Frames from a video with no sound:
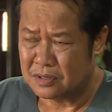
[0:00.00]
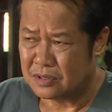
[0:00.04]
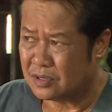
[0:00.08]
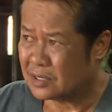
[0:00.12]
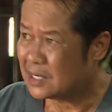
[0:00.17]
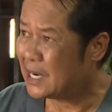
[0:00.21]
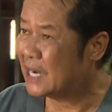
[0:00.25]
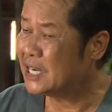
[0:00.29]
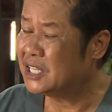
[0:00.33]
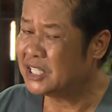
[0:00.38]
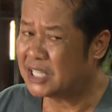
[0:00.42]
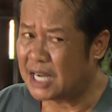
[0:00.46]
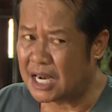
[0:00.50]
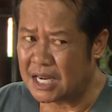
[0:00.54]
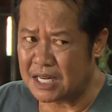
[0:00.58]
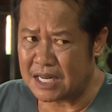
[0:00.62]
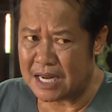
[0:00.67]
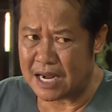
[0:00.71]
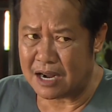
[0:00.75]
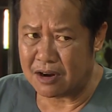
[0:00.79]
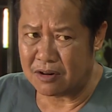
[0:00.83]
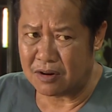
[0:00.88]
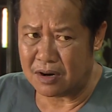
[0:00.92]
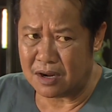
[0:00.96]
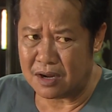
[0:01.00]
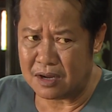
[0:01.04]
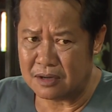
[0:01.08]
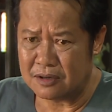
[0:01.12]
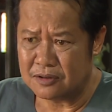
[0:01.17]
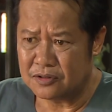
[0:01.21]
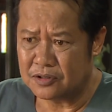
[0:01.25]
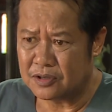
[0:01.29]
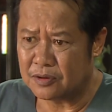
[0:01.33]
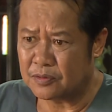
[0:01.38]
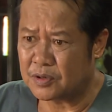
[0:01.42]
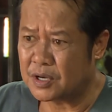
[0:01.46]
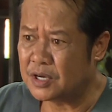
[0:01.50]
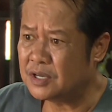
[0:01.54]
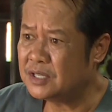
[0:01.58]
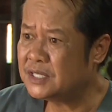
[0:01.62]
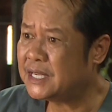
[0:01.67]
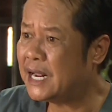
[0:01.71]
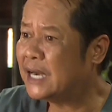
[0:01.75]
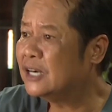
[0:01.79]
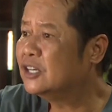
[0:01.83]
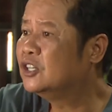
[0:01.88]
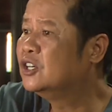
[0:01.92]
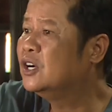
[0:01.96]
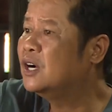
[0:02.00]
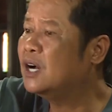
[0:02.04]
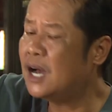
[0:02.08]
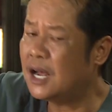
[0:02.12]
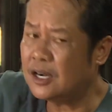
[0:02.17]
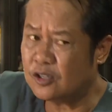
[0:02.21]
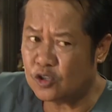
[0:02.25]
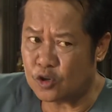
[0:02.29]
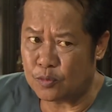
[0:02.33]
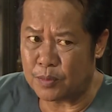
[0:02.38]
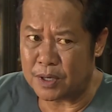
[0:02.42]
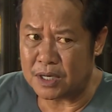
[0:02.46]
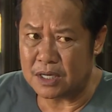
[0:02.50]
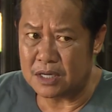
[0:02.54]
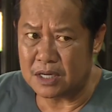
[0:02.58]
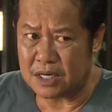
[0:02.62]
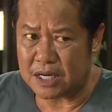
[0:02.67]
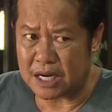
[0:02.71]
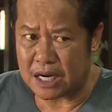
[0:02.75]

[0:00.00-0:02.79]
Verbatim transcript: rồi cạnh tranh nhau đó nhiều khi nó giành rửa hết của mấy đứa